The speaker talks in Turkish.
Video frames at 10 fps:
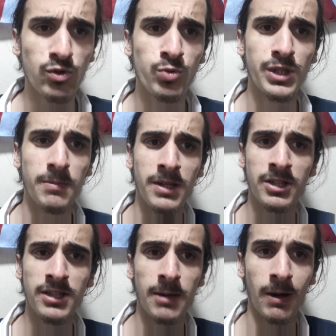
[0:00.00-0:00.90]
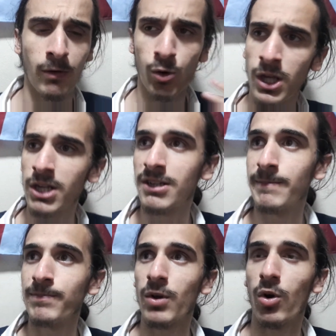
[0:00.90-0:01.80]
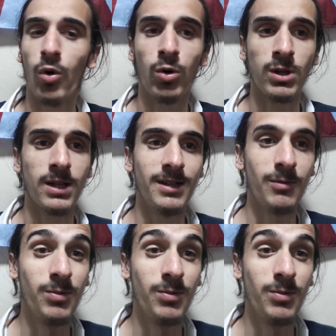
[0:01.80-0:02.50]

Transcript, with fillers: Cumhuriyet Meydanı diye beraber oraya girdim. Orada